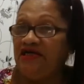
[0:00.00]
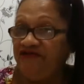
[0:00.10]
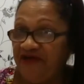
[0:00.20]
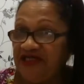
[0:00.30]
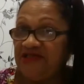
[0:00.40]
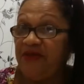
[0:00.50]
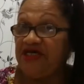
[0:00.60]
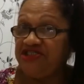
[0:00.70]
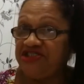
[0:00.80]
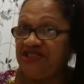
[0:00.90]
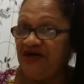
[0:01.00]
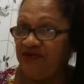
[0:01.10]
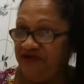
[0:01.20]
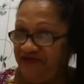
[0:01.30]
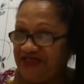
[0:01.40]
infelizmente, da
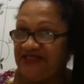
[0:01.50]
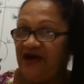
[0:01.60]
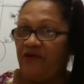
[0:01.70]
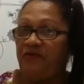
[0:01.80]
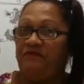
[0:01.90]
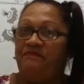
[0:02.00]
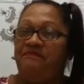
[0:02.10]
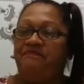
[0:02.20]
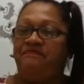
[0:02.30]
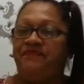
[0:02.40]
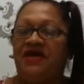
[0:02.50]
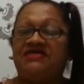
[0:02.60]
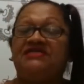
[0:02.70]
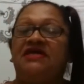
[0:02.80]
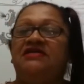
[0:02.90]
Universal,
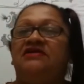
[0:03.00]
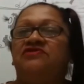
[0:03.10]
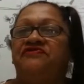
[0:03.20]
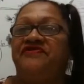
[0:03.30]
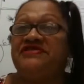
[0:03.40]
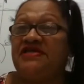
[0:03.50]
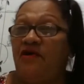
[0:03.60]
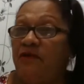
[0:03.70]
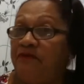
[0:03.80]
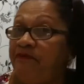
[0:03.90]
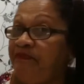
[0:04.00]
da seita Universal.